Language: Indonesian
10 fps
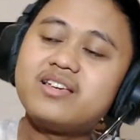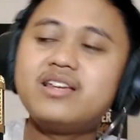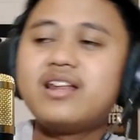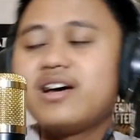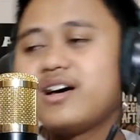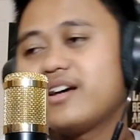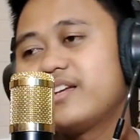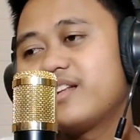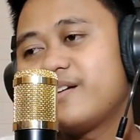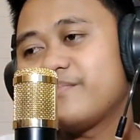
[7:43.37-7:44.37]
Gila,
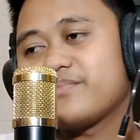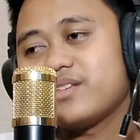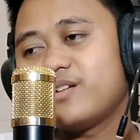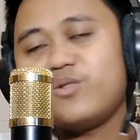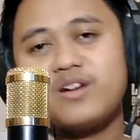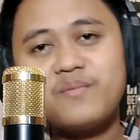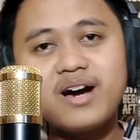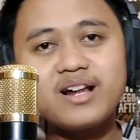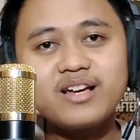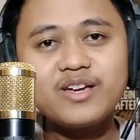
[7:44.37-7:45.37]
gila lo nggak
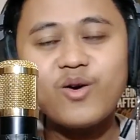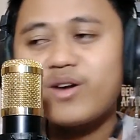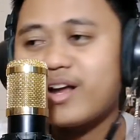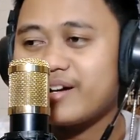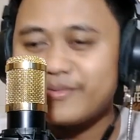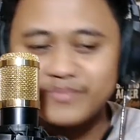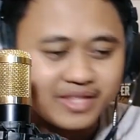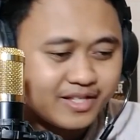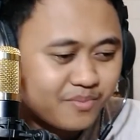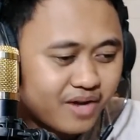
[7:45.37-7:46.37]
menghargai orang
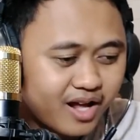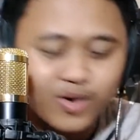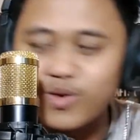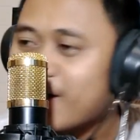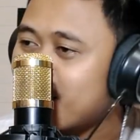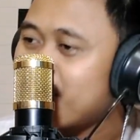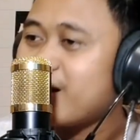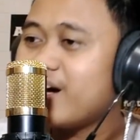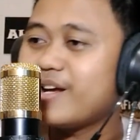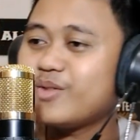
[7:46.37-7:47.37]
di sebelah lo
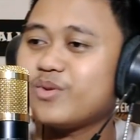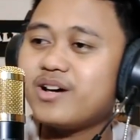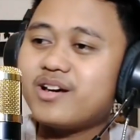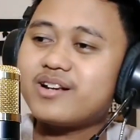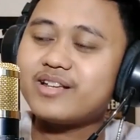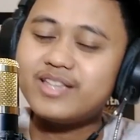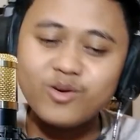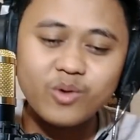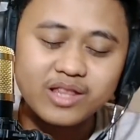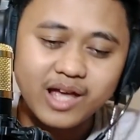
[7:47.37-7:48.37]
apa gitu kan
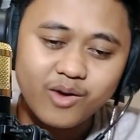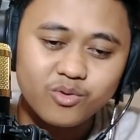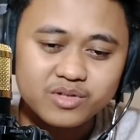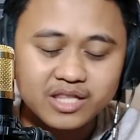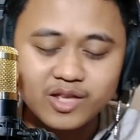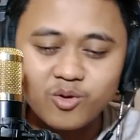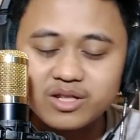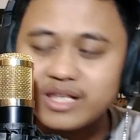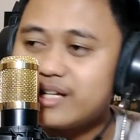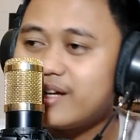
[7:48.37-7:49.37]
iya gue tahu cinta lo
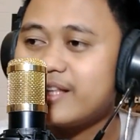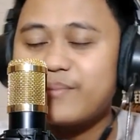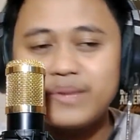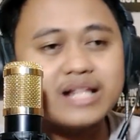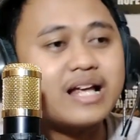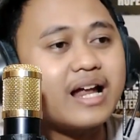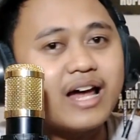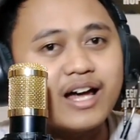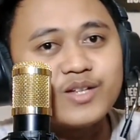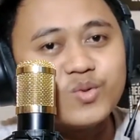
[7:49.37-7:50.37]
tinggi tapi lihat
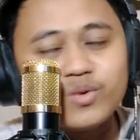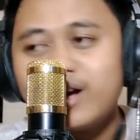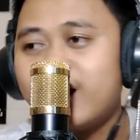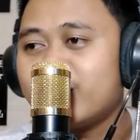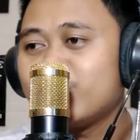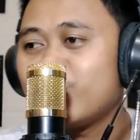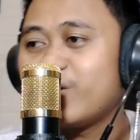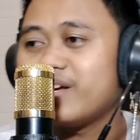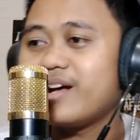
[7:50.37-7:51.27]
keadaan juga gitu lo